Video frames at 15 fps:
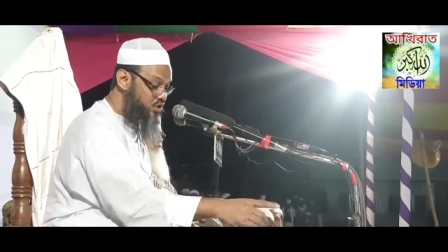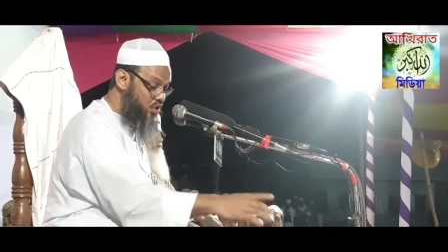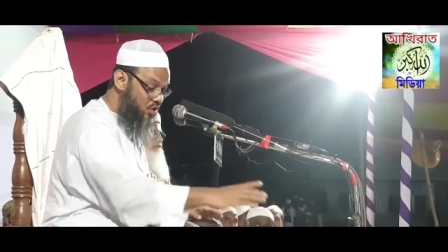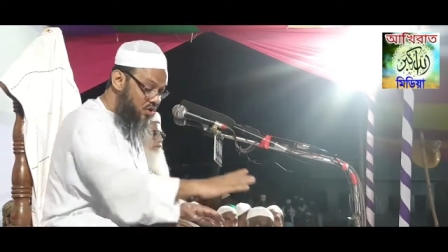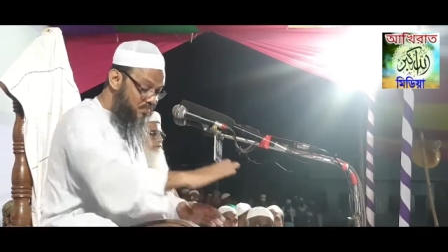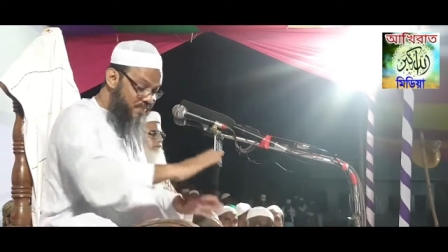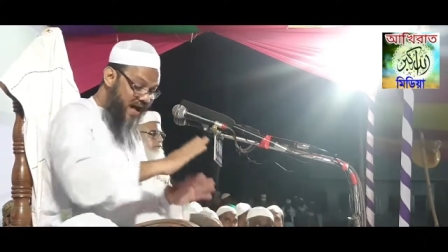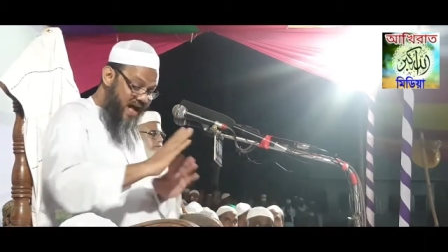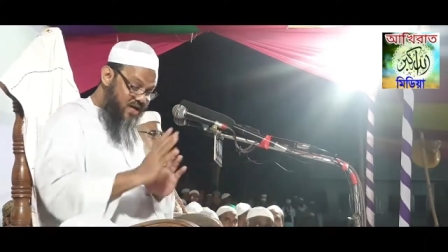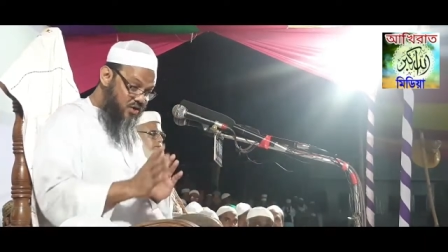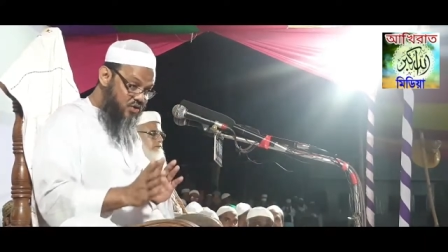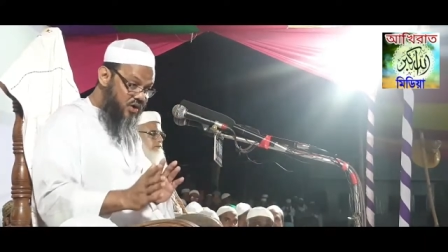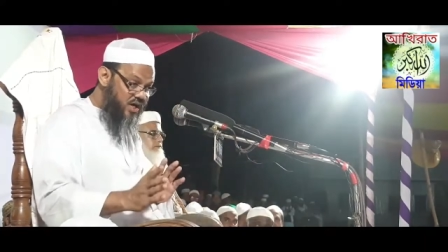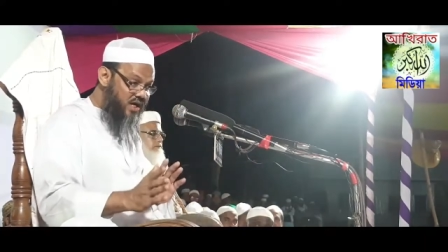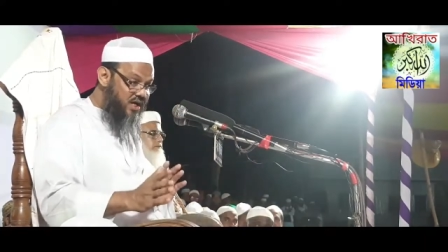যখন ভাগ
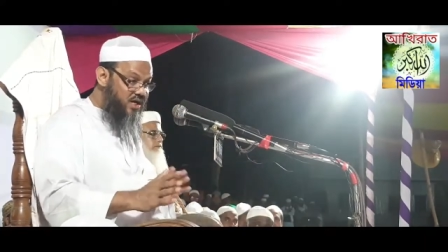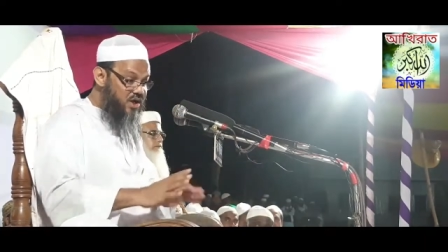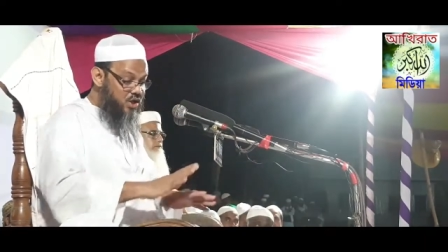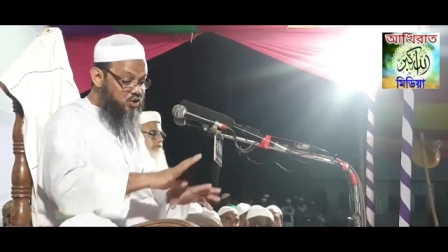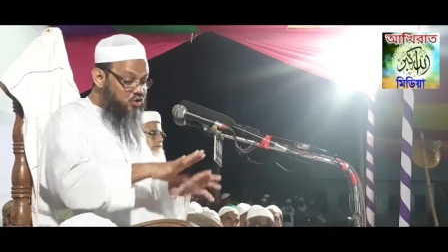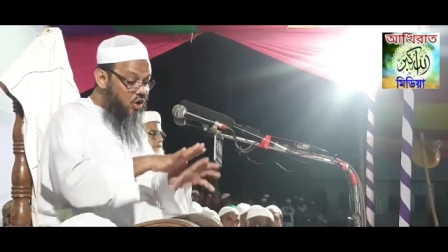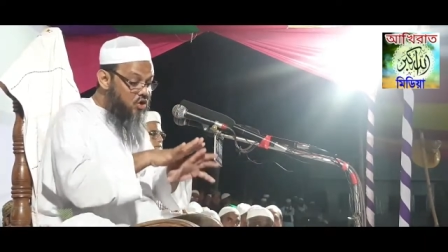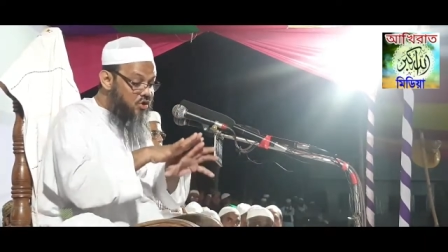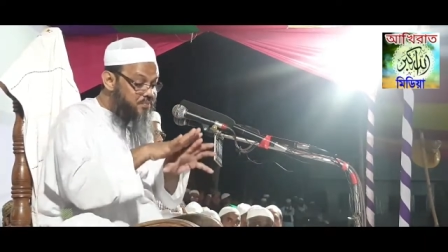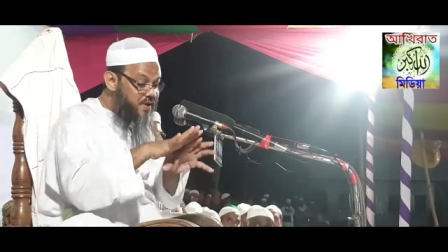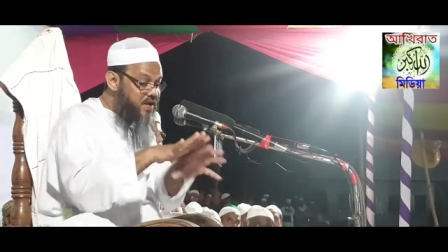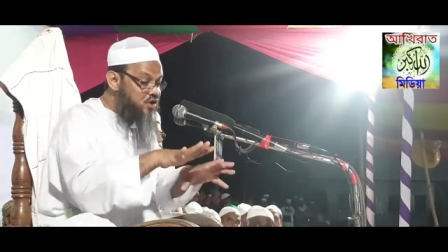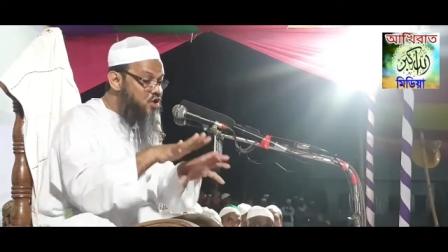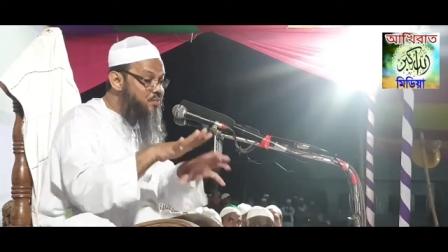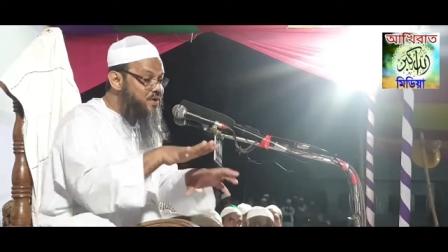করি তখন
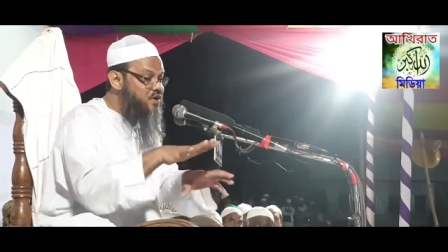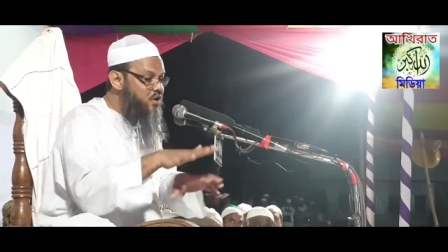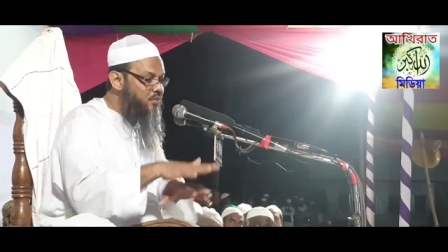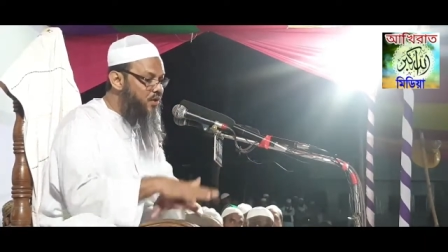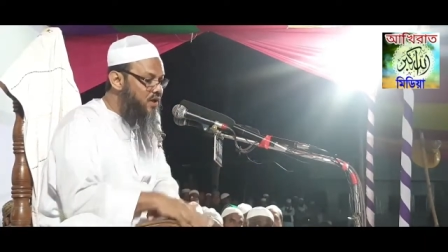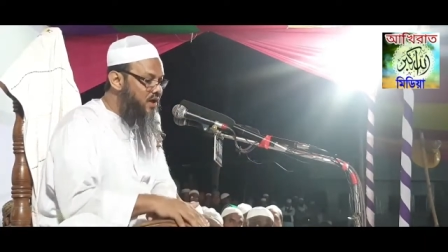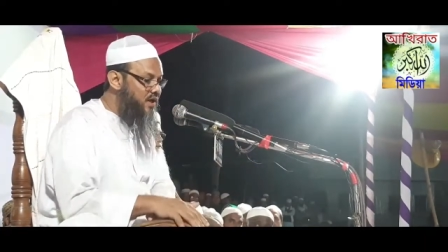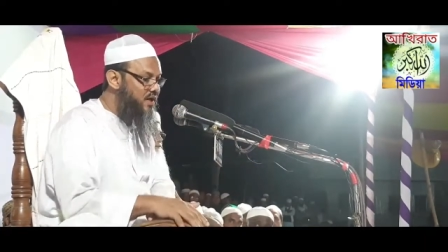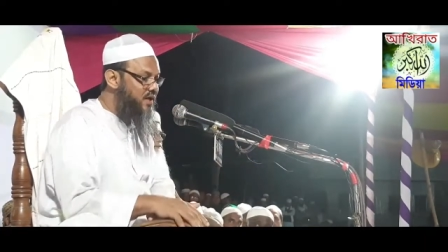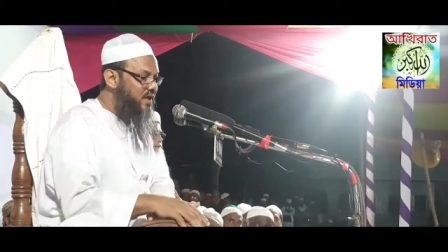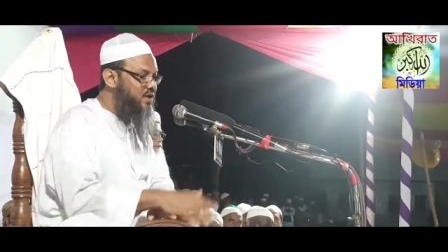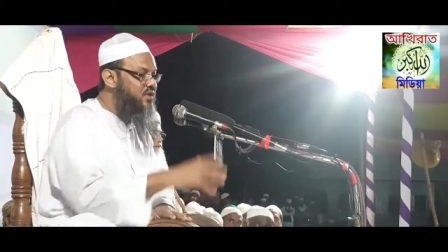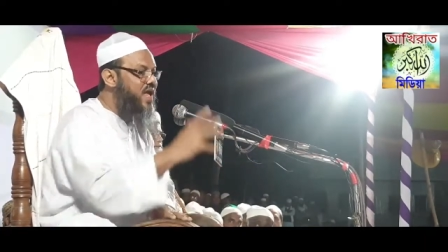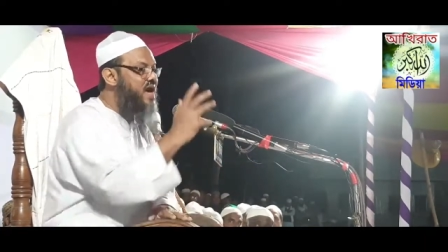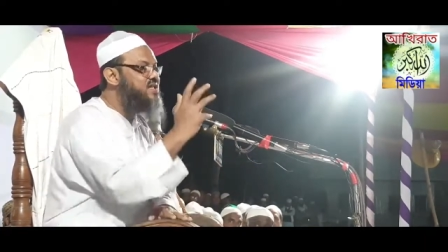ভিন্ন ভিন্ন বলি
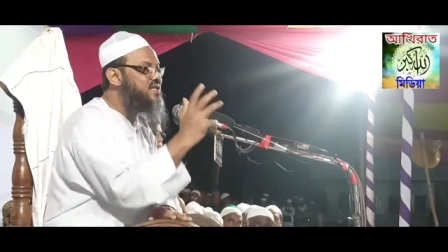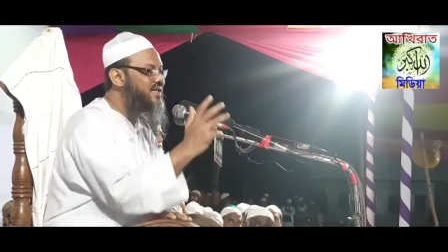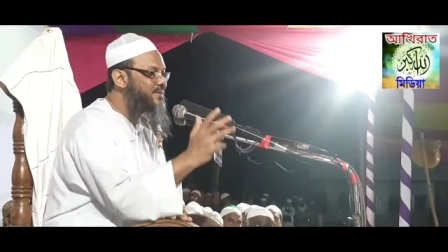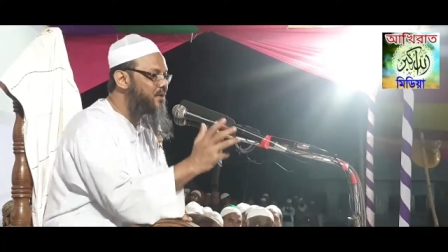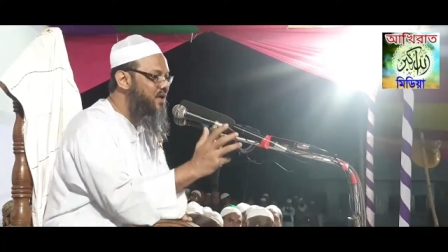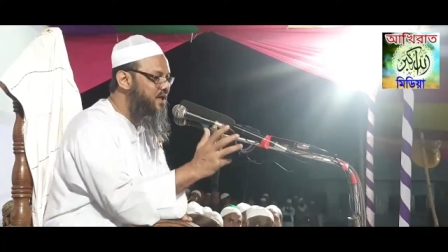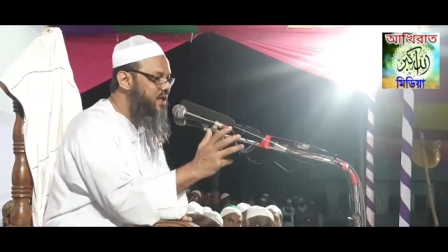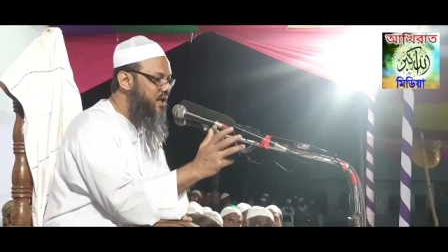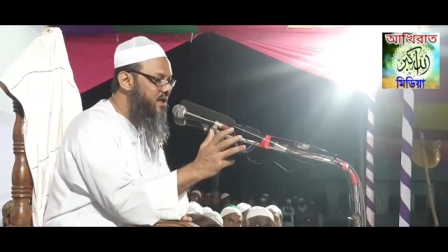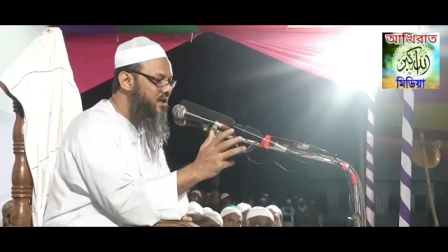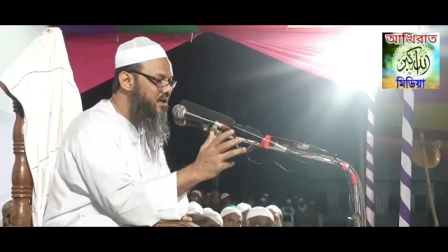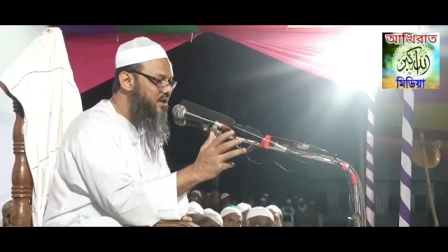কিন্তু একসাথে বলি কি